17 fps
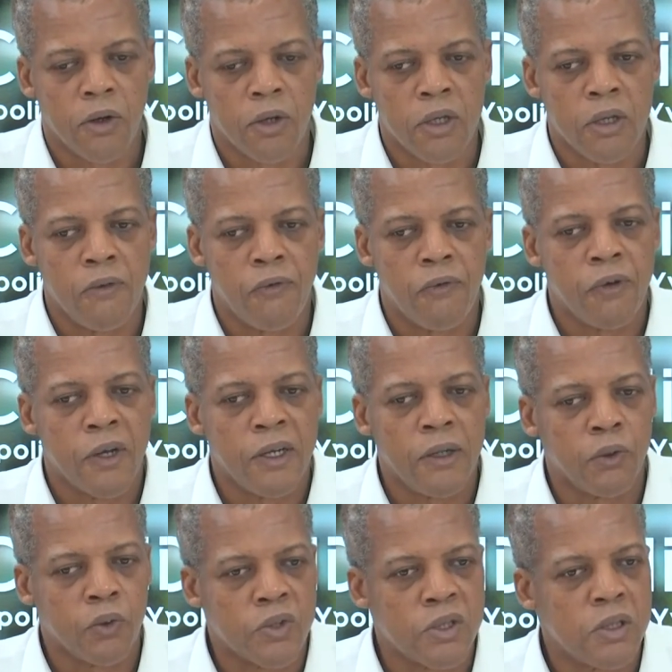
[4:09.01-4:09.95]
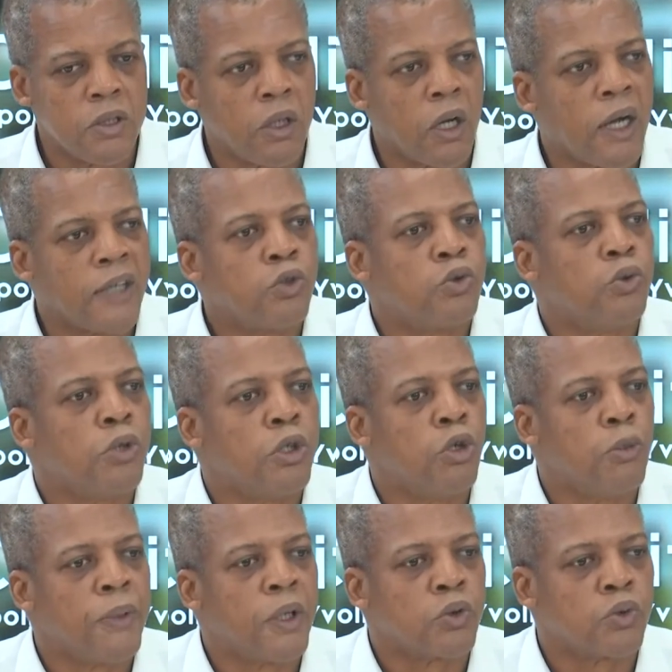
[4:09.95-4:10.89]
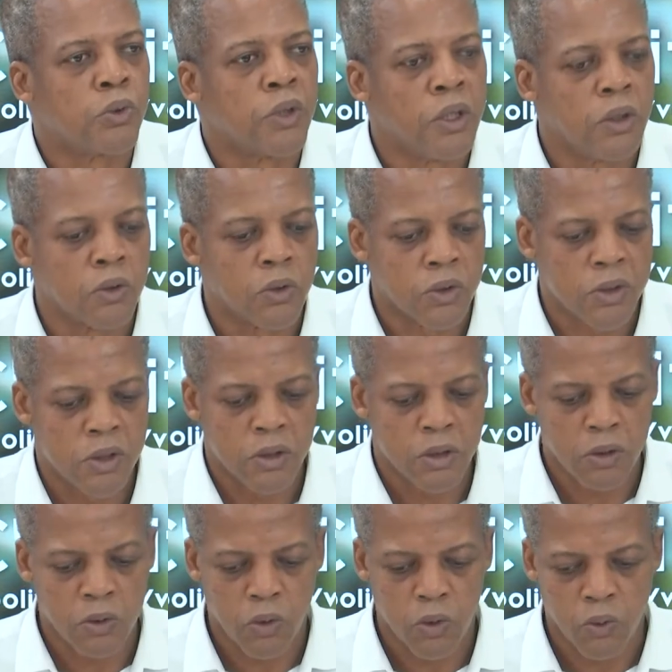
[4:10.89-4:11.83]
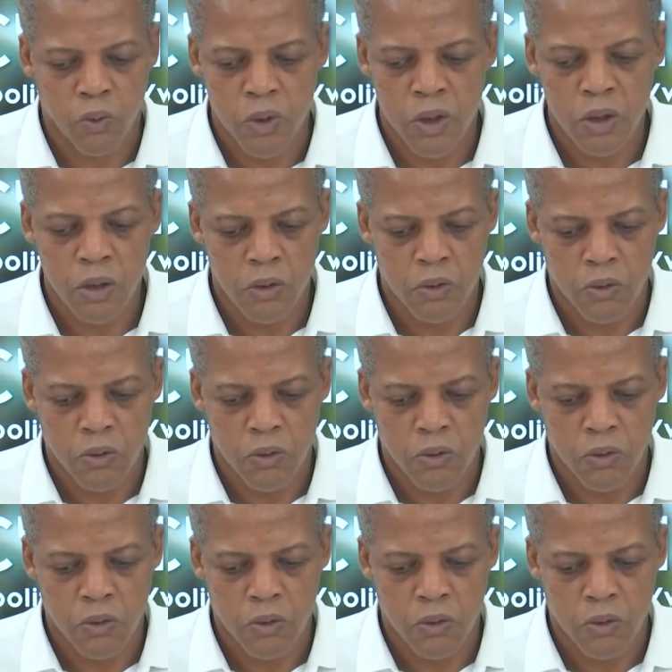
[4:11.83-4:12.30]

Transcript: il fallait aussi rassurer le personnel en leur disant que oui,